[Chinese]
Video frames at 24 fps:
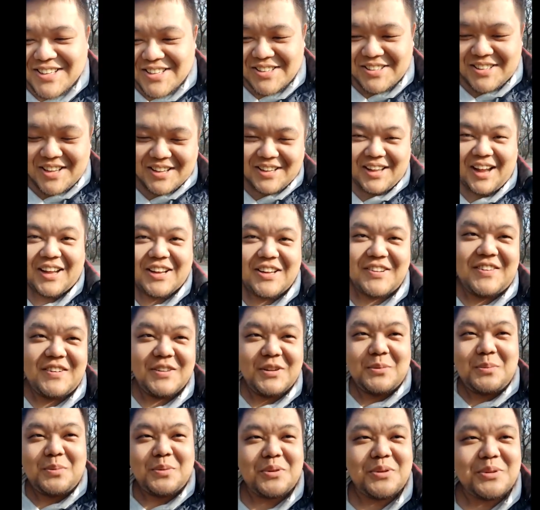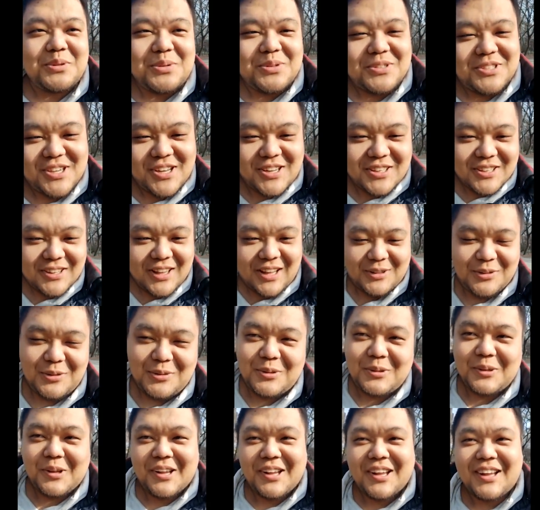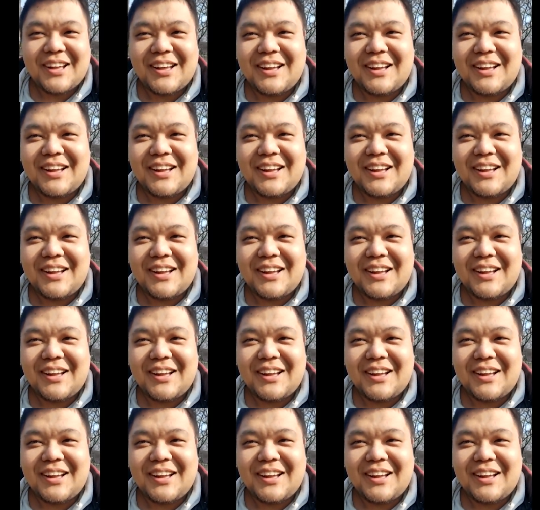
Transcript: 在哪个地方都不允许这样的大粗腿